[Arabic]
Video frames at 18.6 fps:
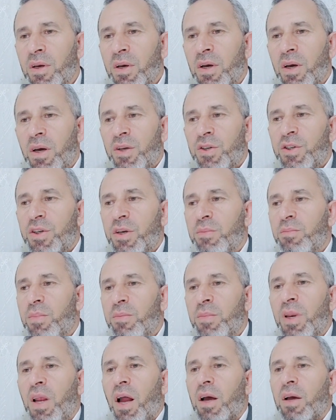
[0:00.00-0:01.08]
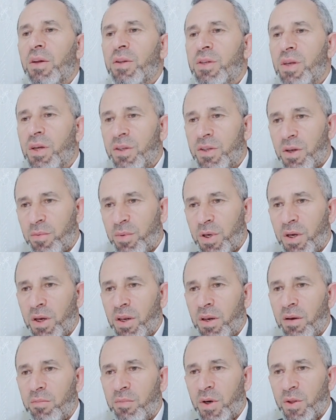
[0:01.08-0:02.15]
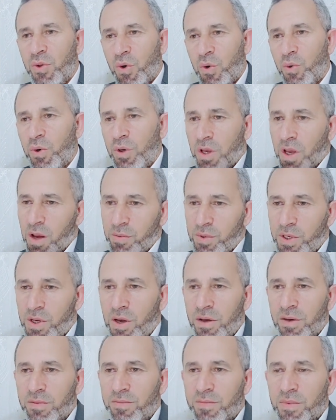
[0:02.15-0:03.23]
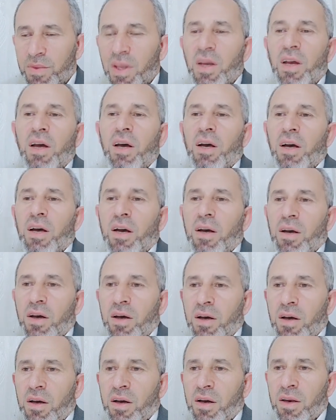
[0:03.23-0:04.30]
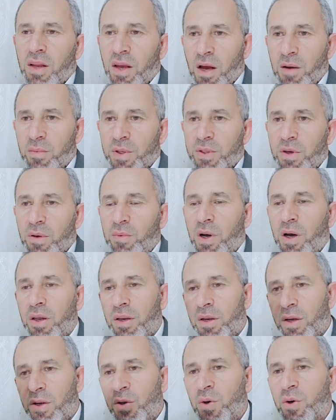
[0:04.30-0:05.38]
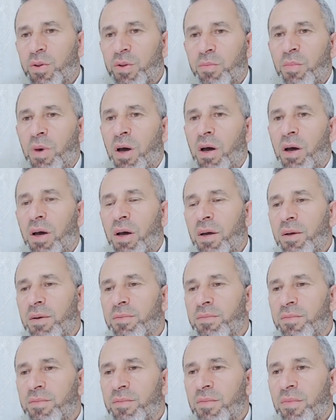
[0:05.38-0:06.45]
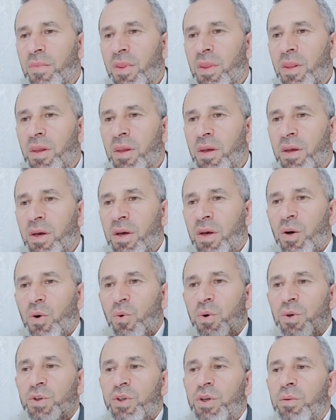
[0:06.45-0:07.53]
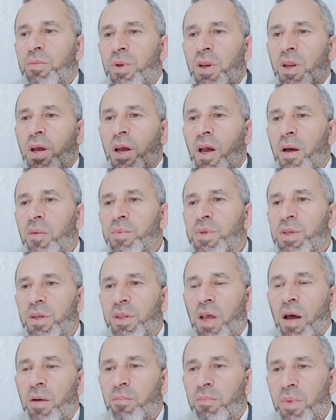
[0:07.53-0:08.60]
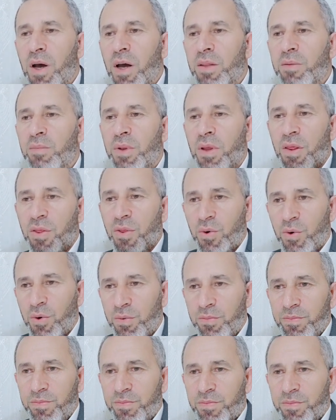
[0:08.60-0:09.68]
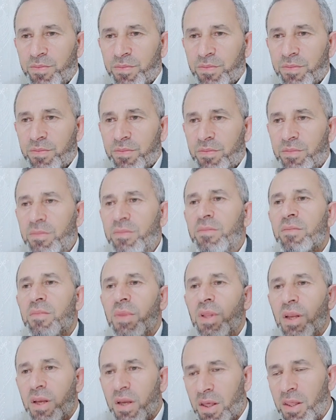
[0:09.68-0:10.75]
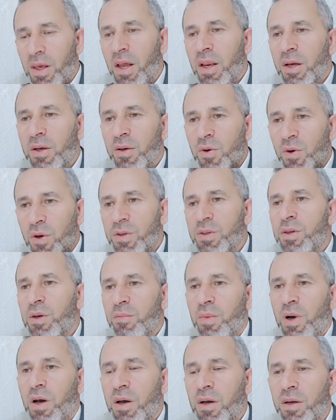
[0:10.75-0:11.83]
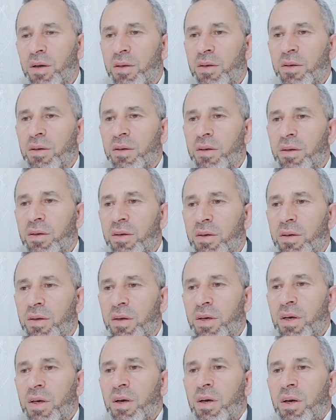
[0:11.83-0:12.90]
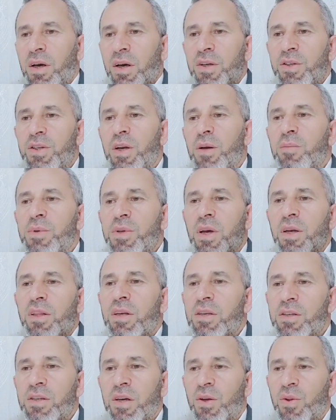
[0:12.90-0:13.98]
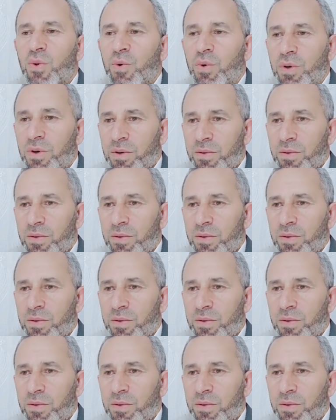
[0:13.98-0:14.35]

نجيب ملعقة زنجبيل مطحون يابسة آه ناعمة طبعا نحط معاها ونجيب لنا خمس ست حبات من الثوم كذلك نهرسهن معاهن نجيب زيت الزيتون